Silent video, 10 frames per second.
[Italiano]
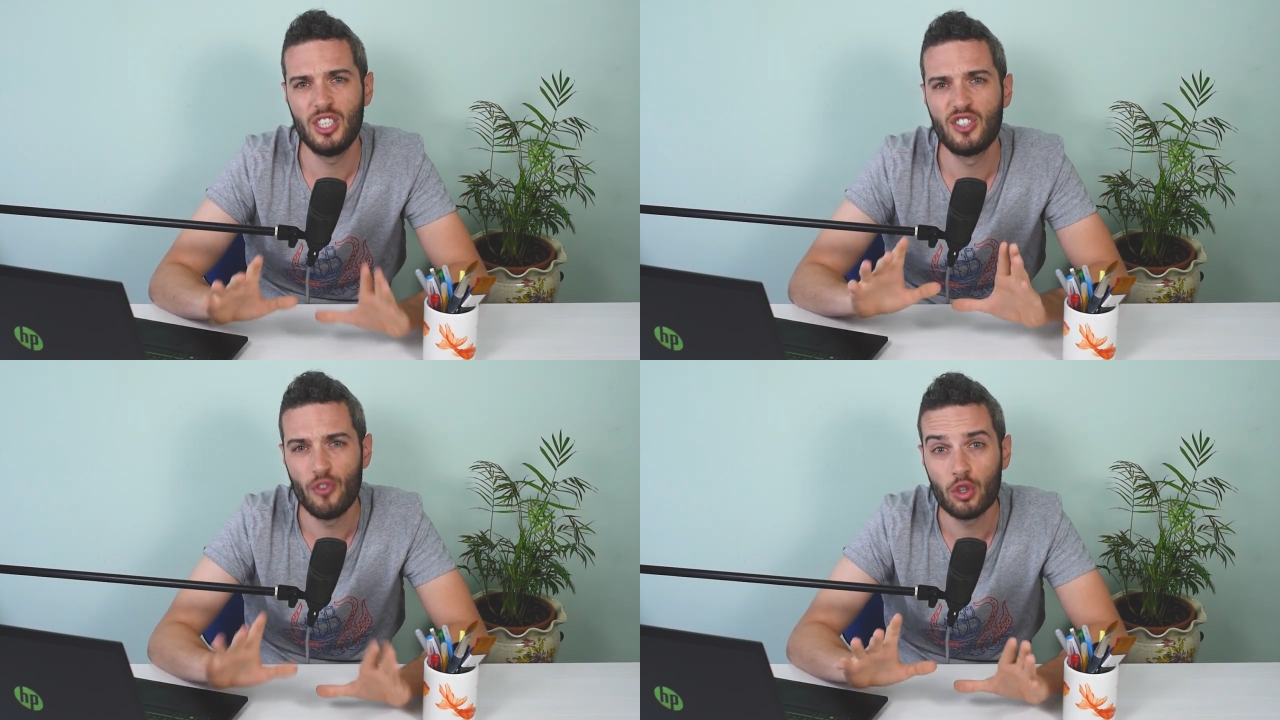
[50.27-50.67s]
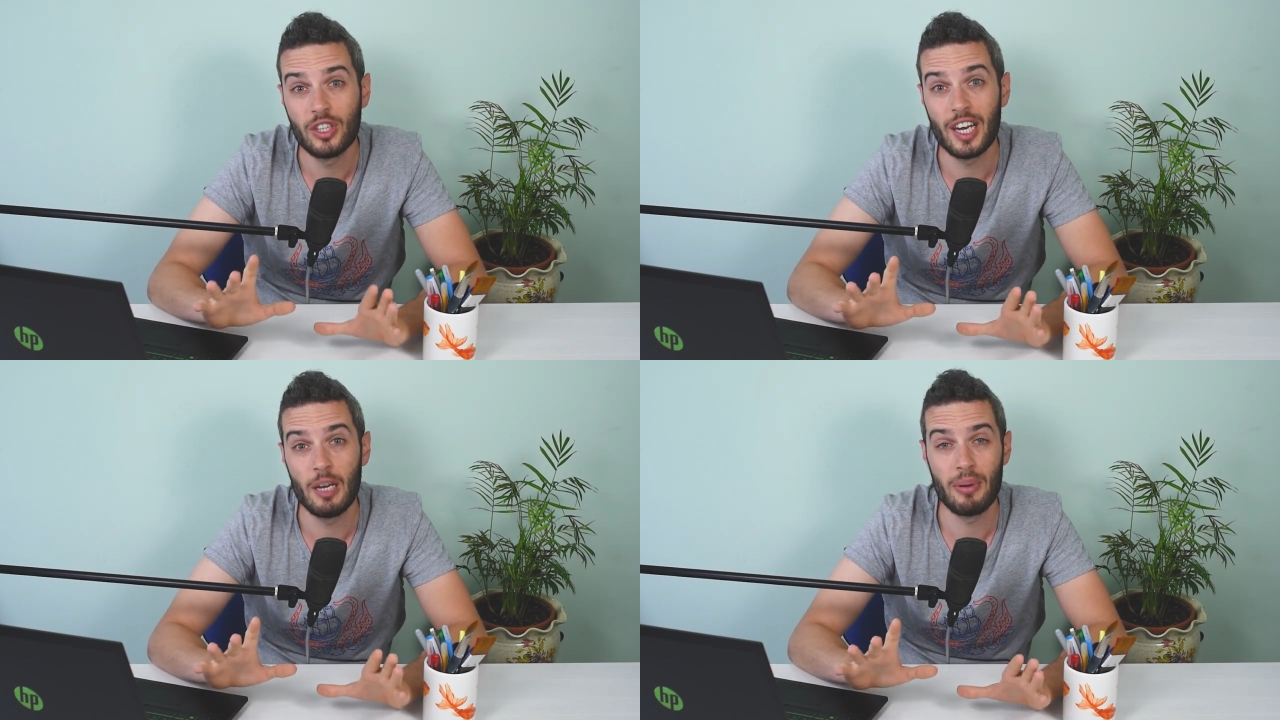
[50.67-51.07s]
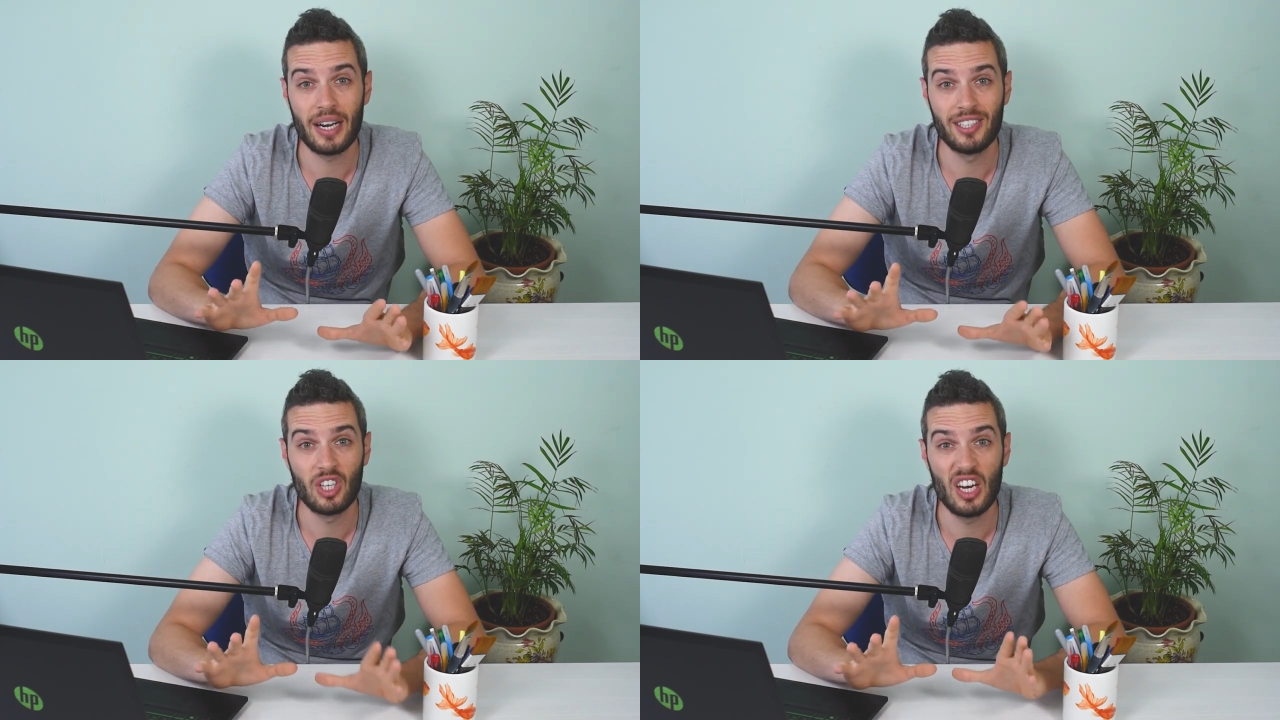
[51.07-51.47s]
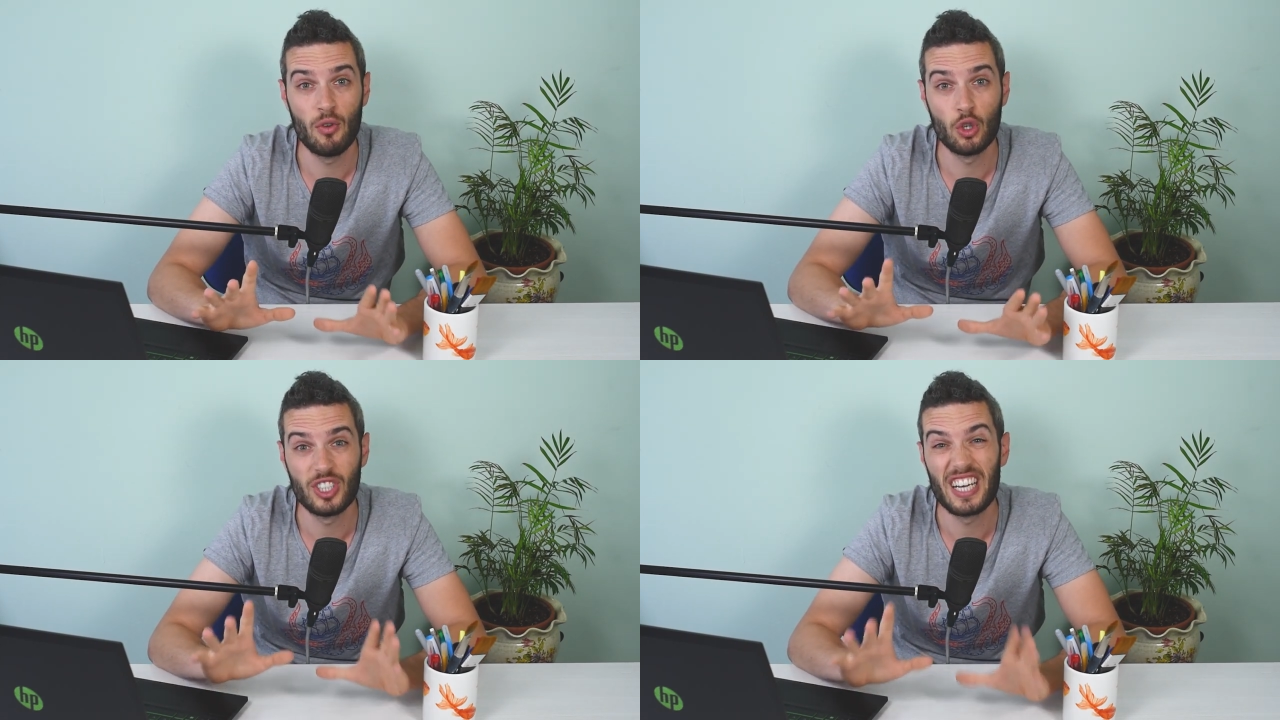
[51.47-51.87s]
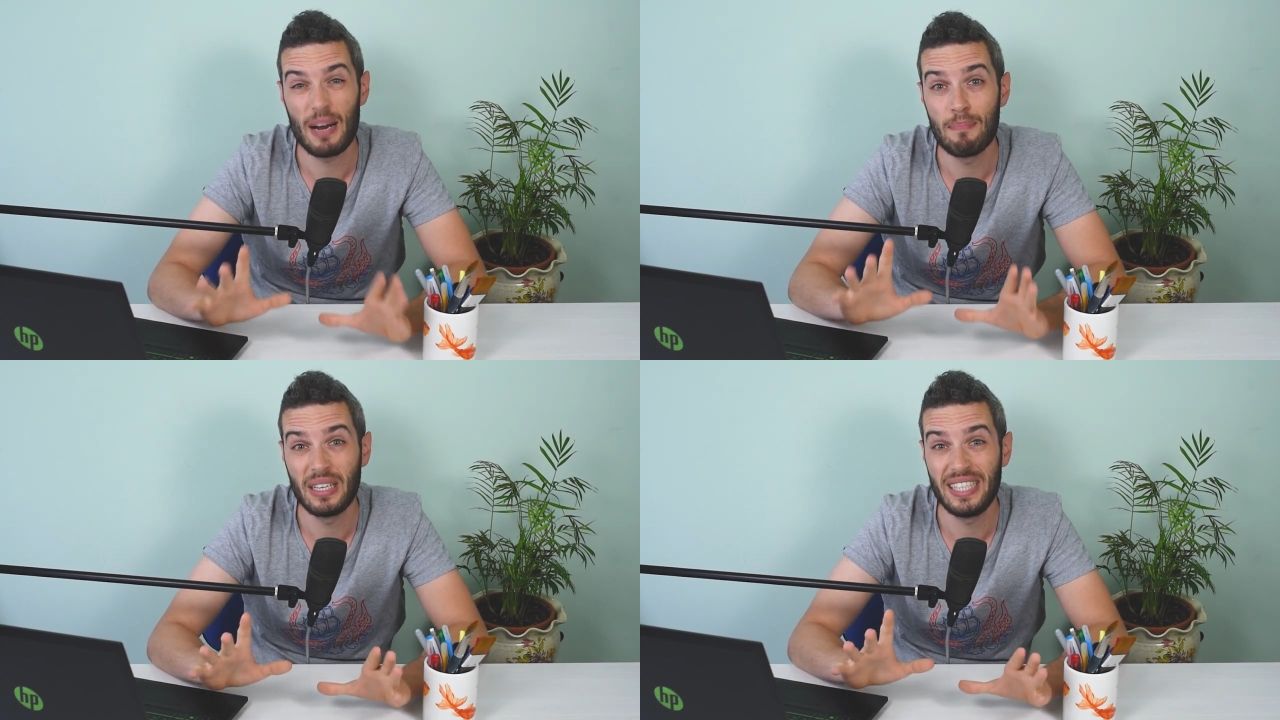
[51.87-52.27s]
di sfotterli perché scrivono
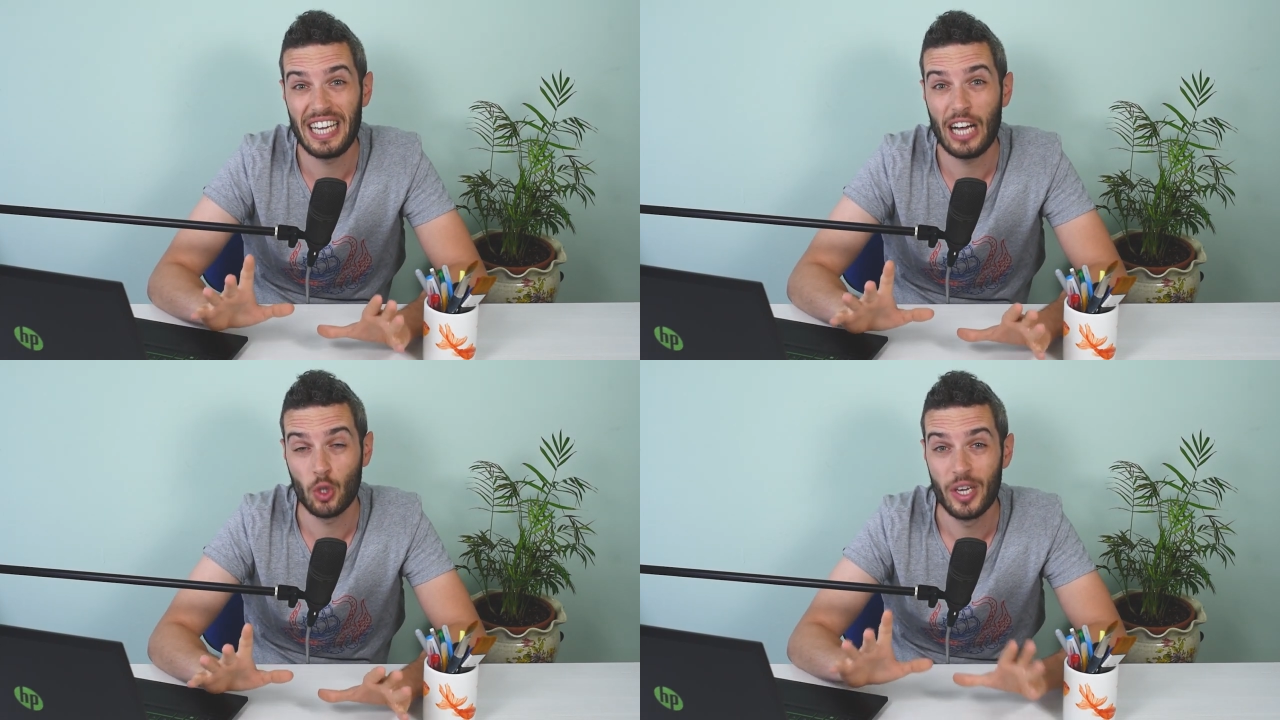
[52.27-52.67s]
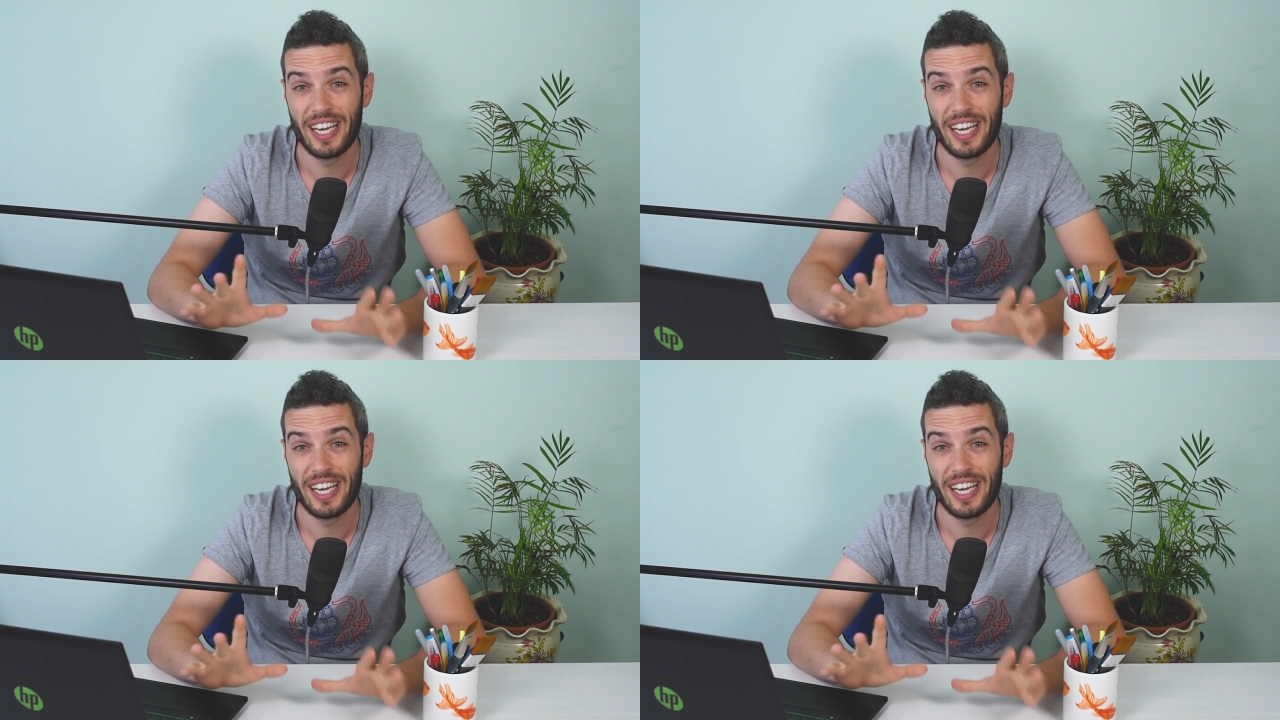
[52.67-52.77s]
sgrammaticato